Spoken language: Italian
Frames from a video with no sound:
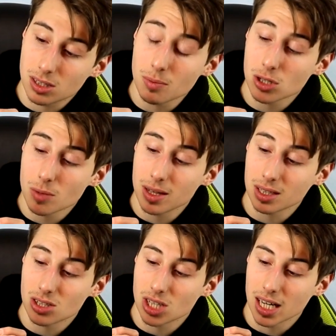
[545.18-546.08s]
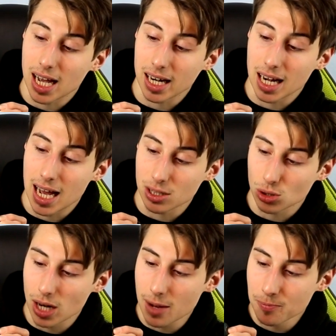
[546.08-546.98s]
semplicemente girare
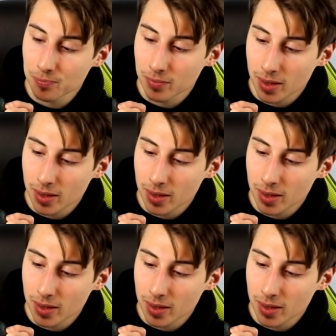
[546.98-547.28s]
l'asola